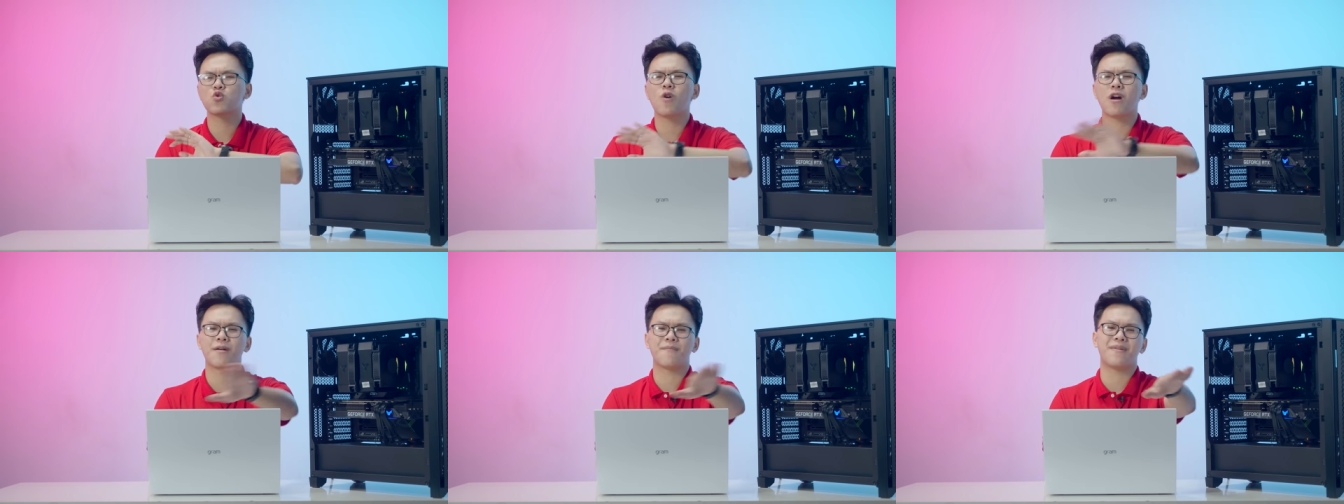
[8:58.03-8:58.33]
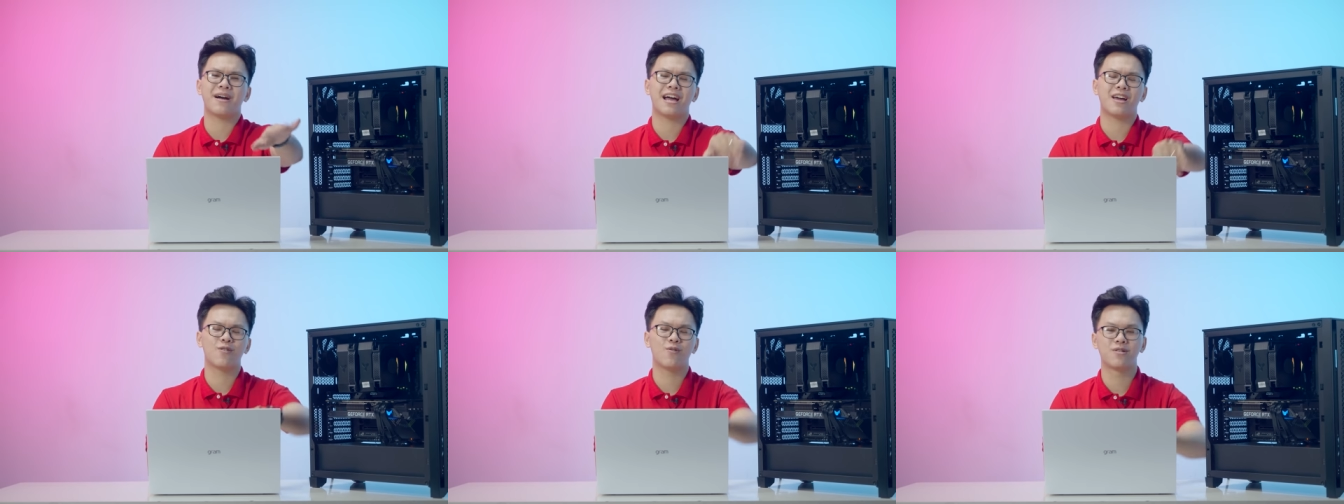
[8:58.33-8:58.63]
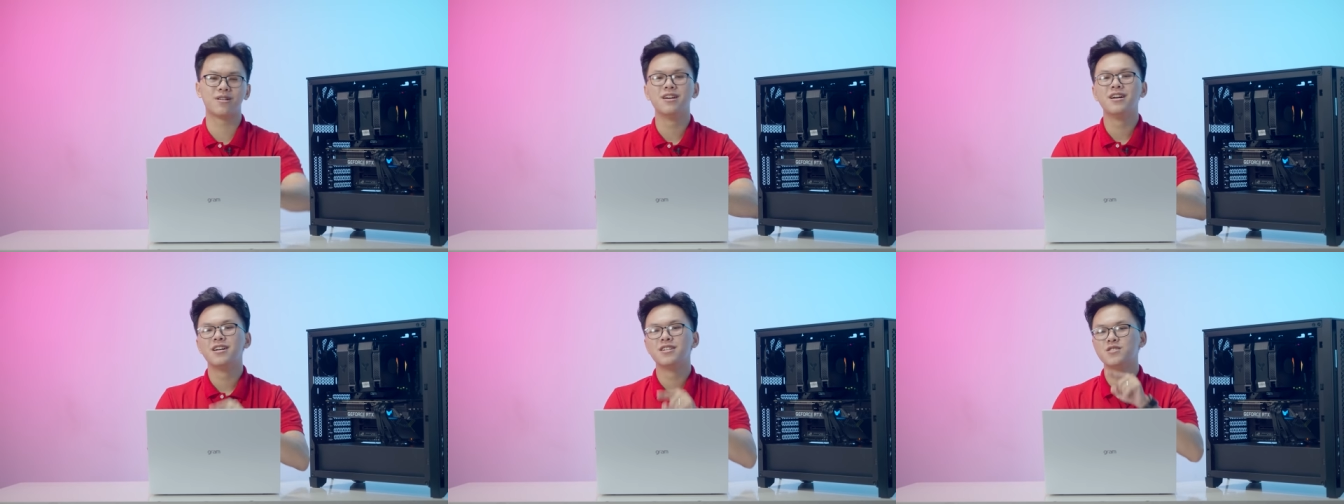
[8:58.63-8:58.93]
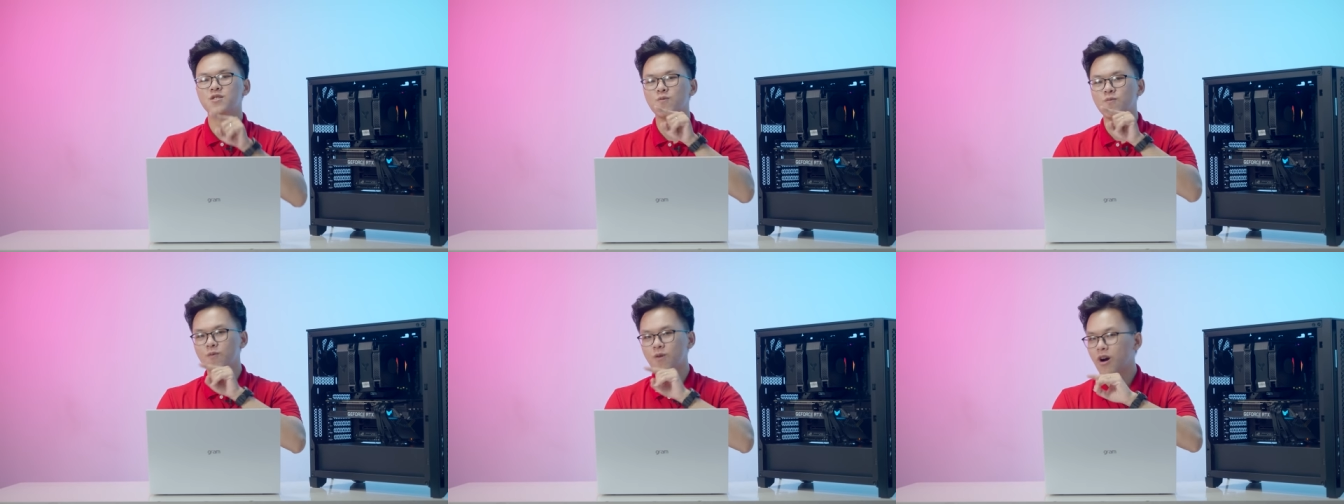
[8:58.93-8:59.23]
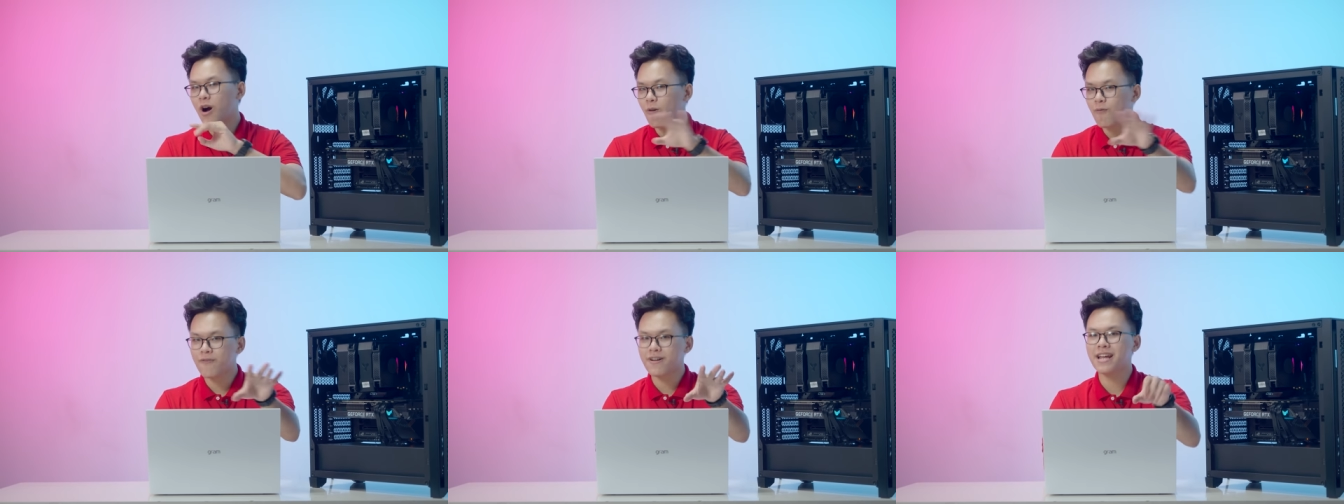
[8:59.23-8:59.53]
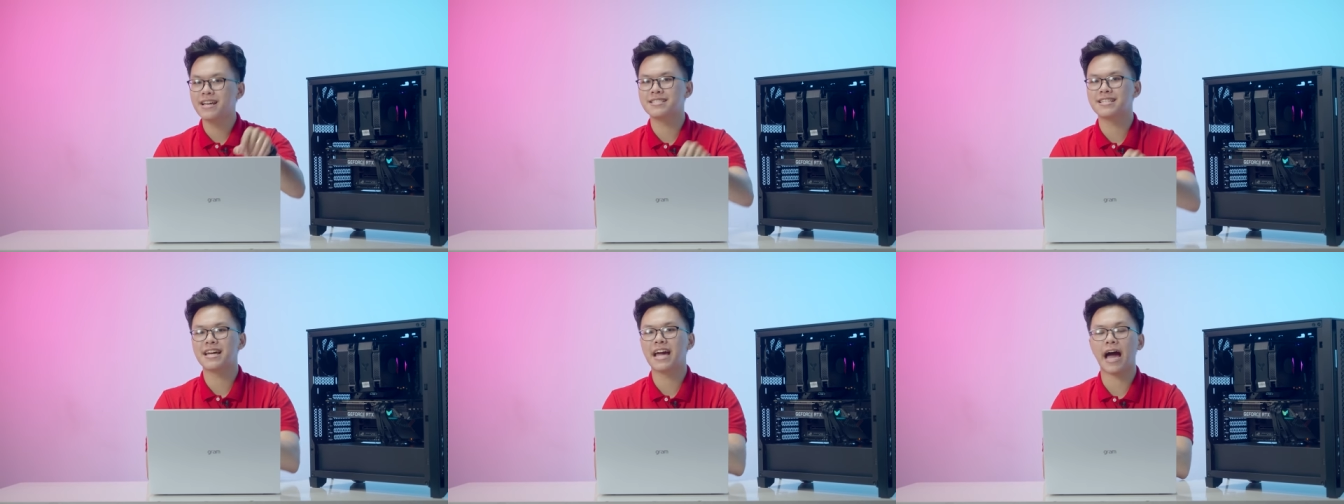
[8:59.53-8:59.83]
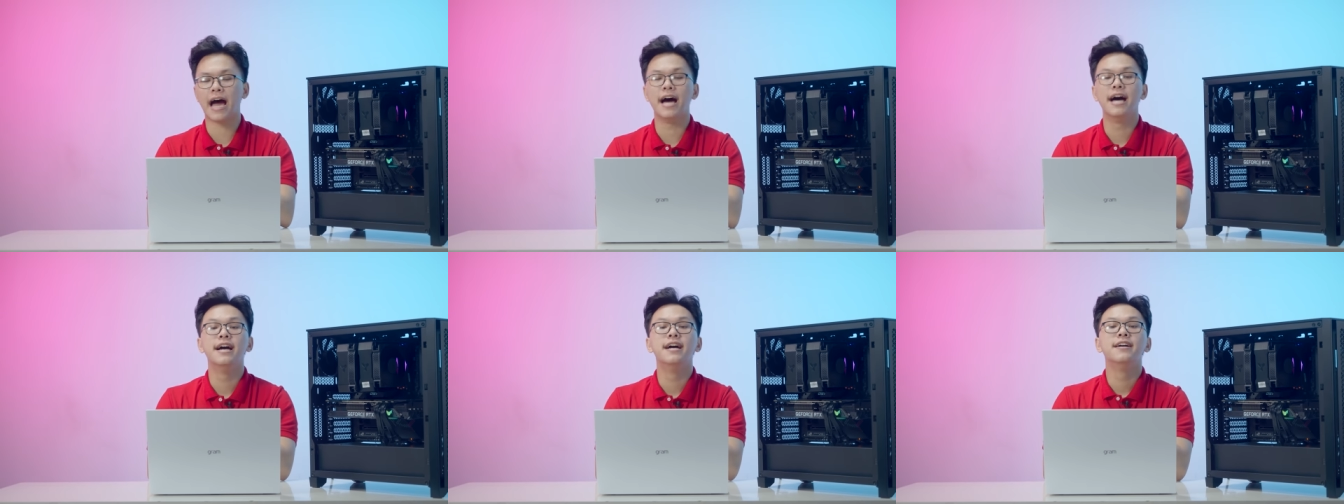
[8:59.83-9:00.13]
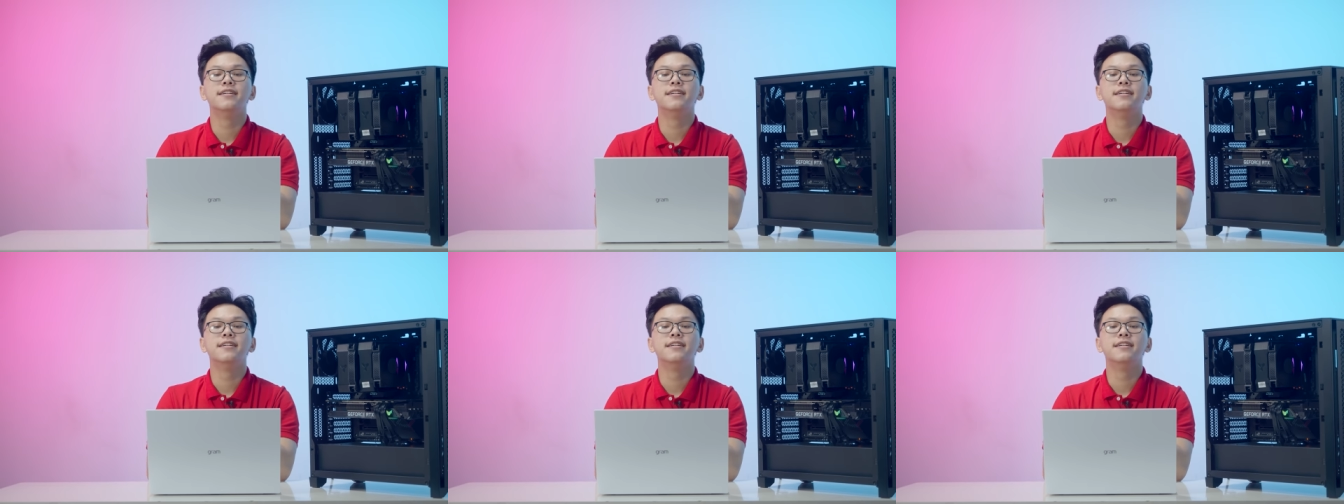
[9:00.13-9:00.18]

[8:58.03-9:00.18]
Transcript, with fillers: thoải mái luôn, dùng không vấn đề gì cả.